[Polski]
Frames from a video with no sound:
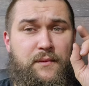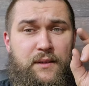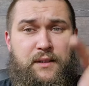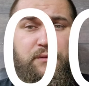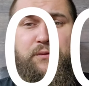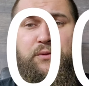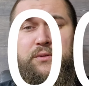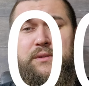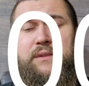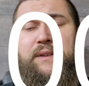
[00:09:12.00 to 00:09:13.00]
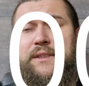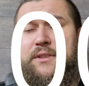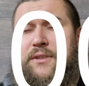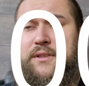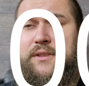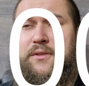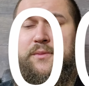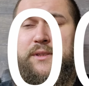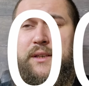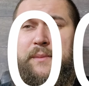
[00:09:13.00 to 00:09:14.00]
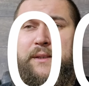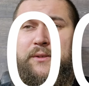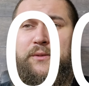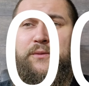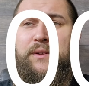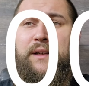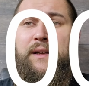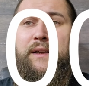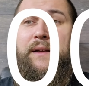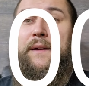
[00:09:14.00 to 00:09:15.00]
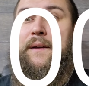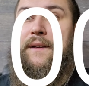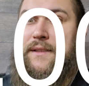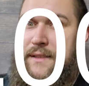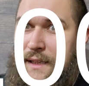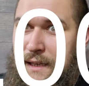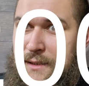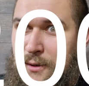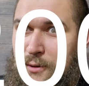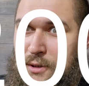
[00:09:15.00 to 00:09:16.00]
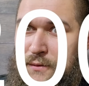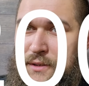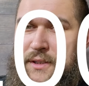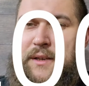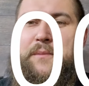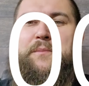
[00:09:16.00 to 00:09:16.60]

dwóch, 2000 subskrybentów. Za co oczywiście